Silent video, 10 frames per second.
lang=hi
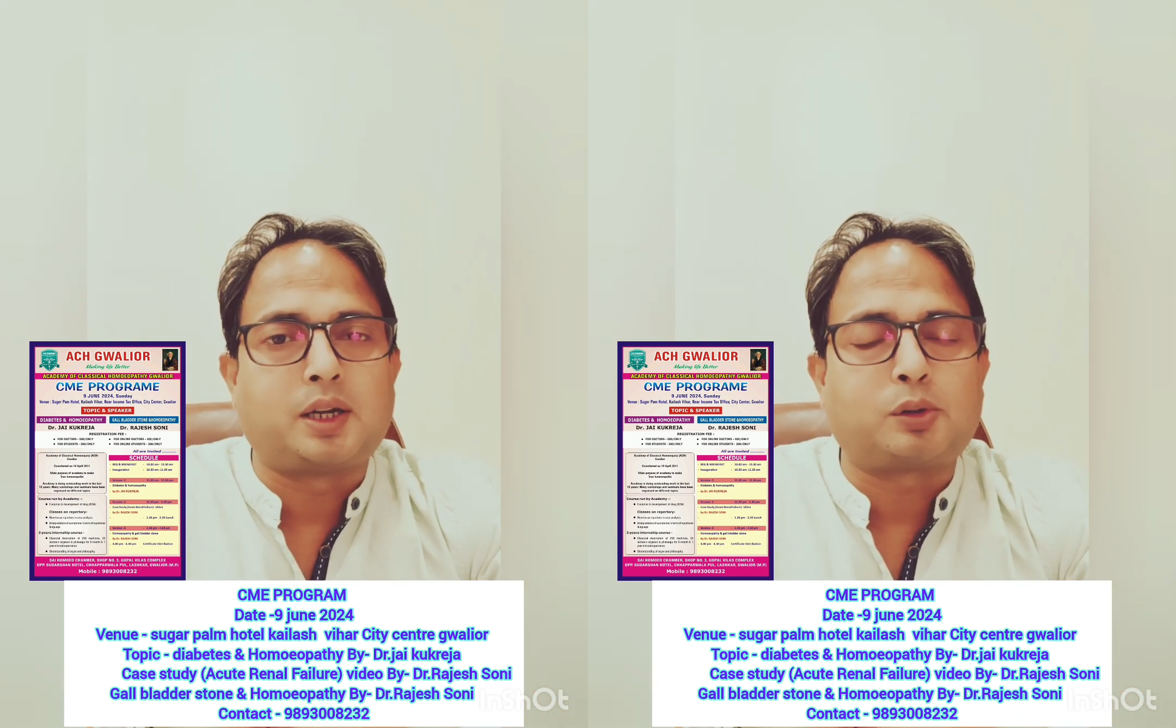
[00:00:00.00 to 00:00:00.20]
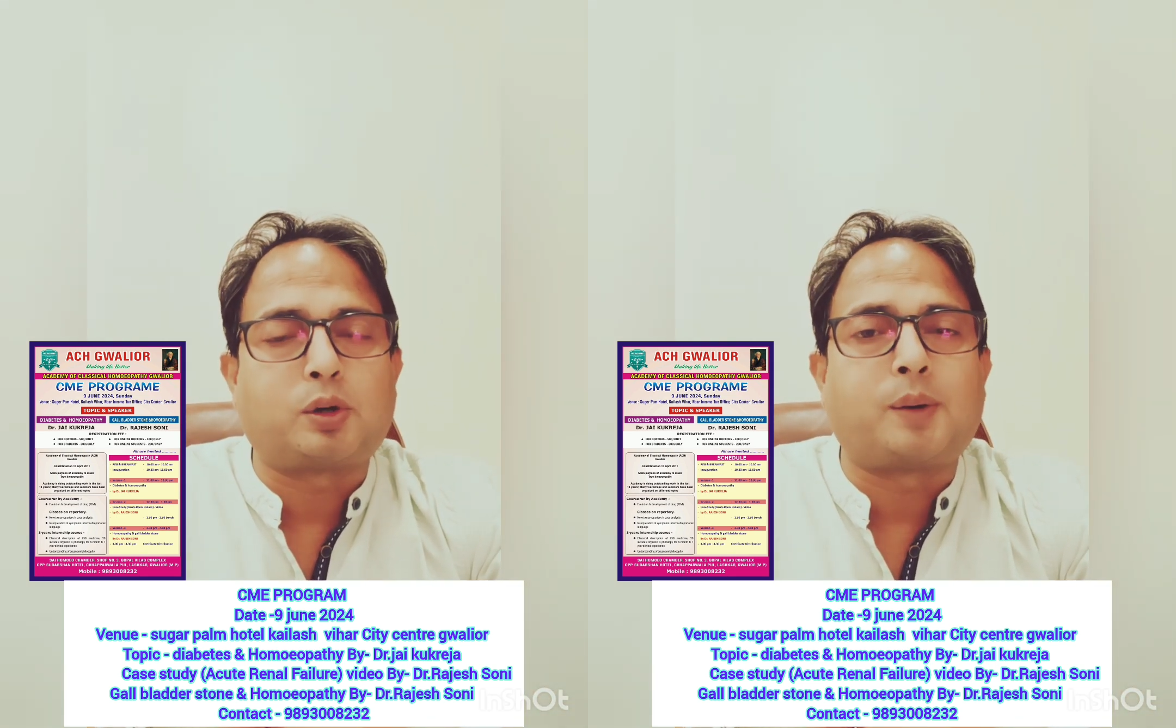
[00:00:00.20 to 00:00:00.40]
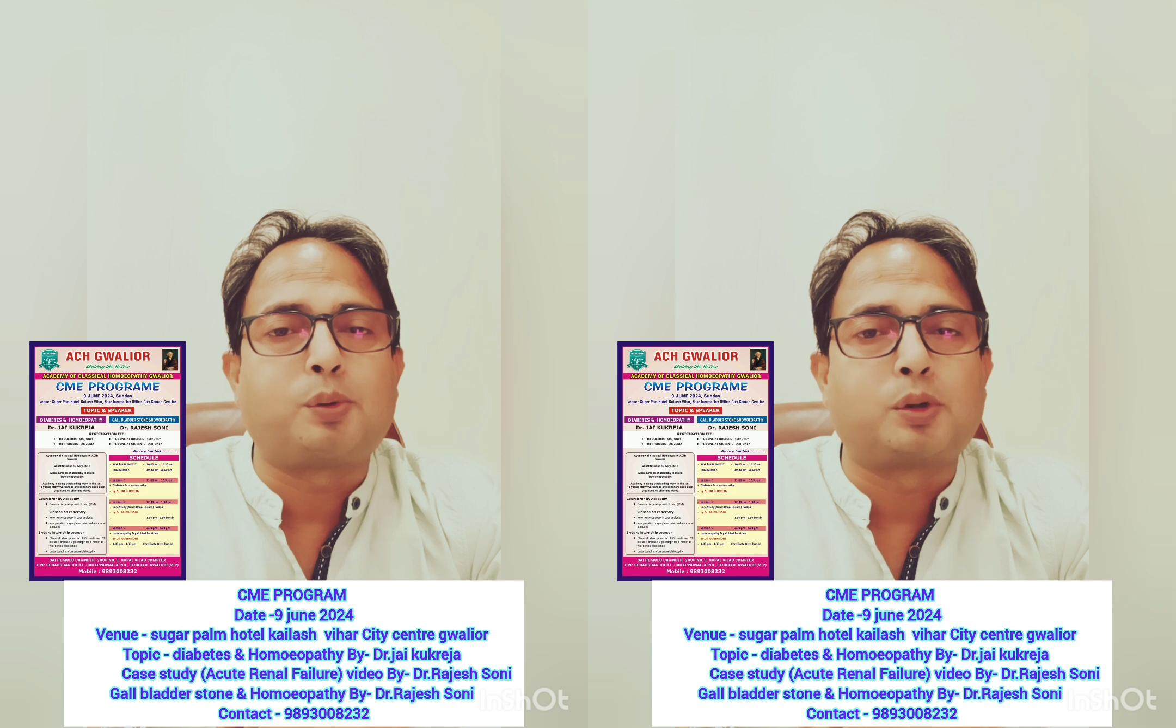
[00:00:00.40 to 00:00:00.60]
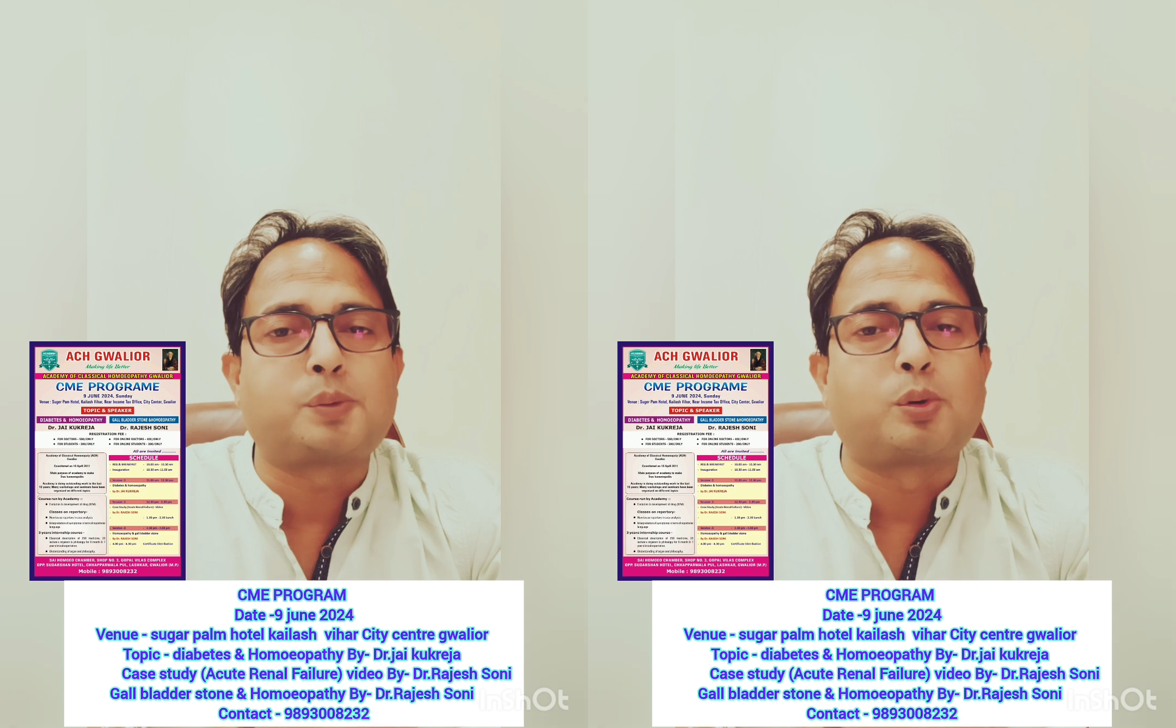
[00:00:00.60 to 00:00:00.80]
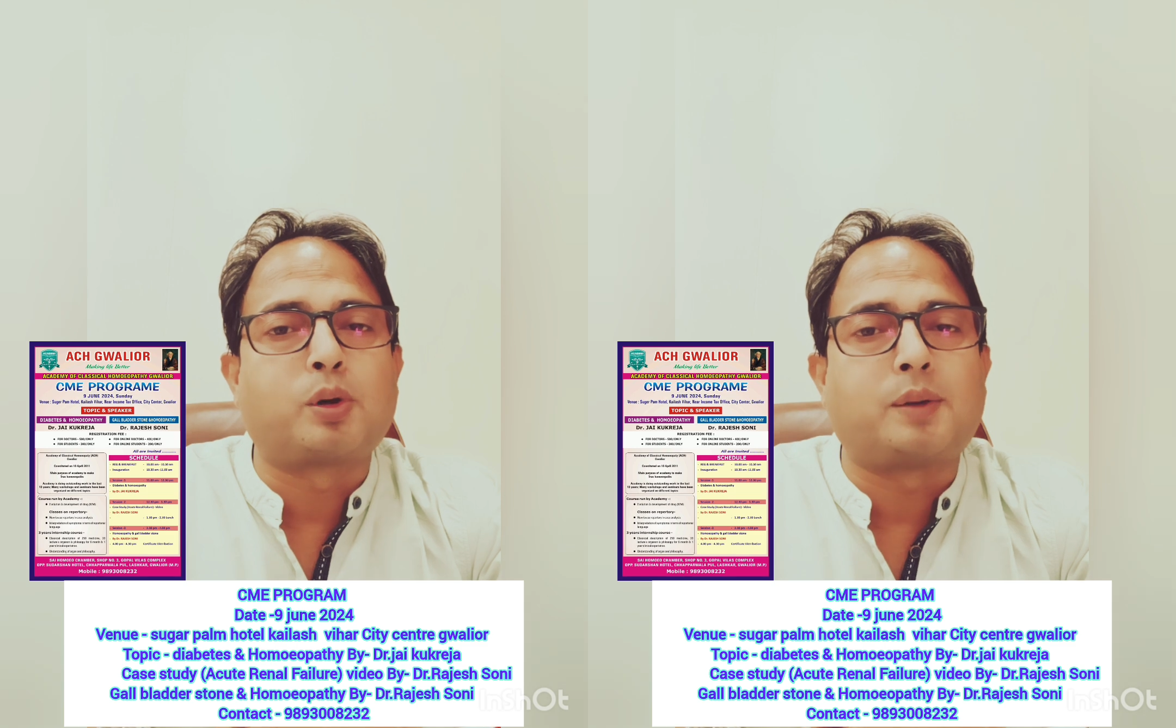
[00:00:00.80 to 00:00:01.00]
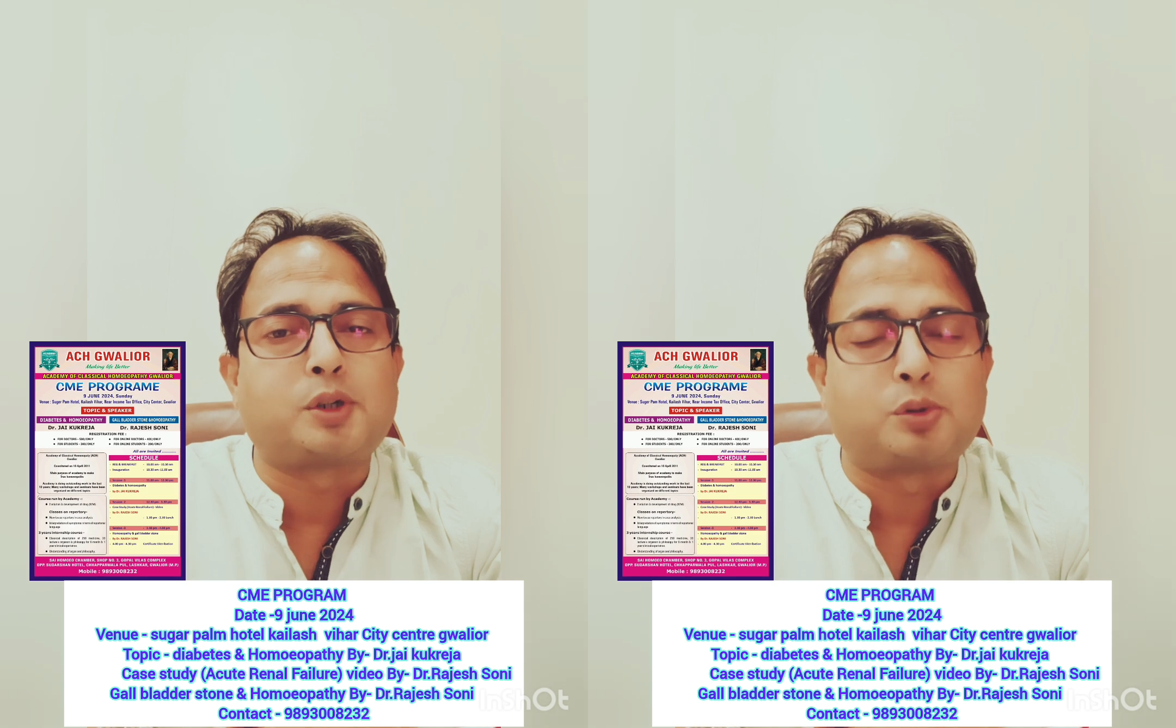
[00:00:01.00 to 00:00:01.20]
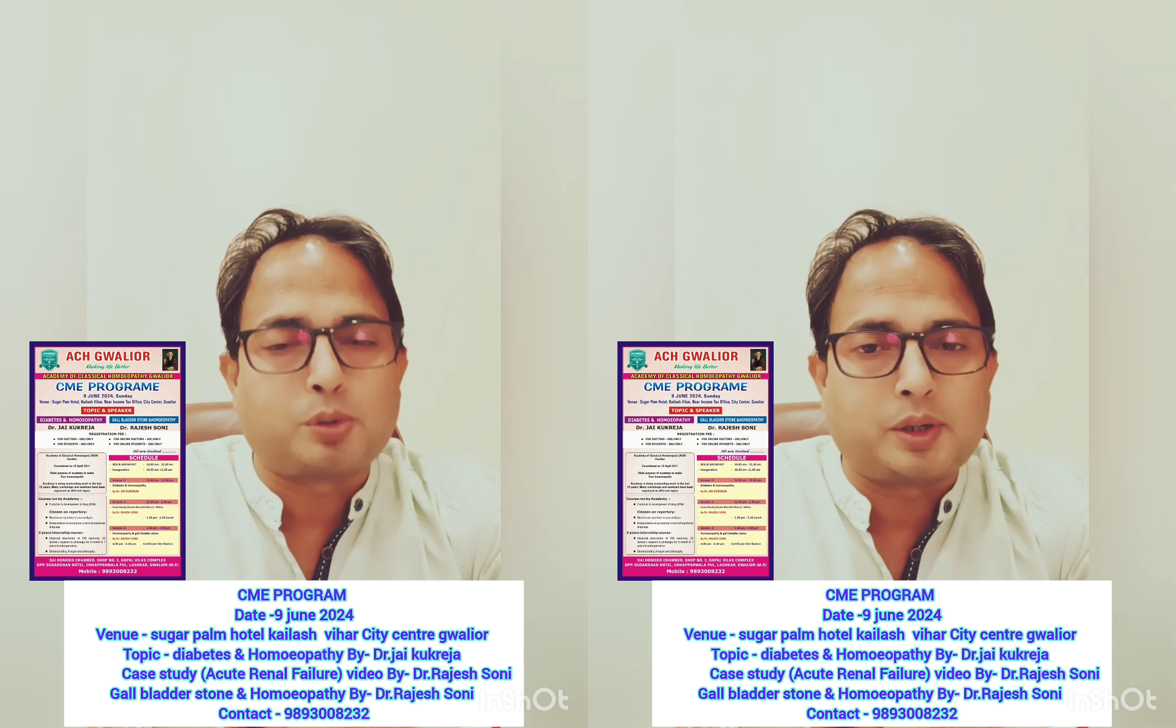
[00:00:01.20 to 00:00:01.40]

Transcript: रहा है तो आप लोग इस प्रोग्राम से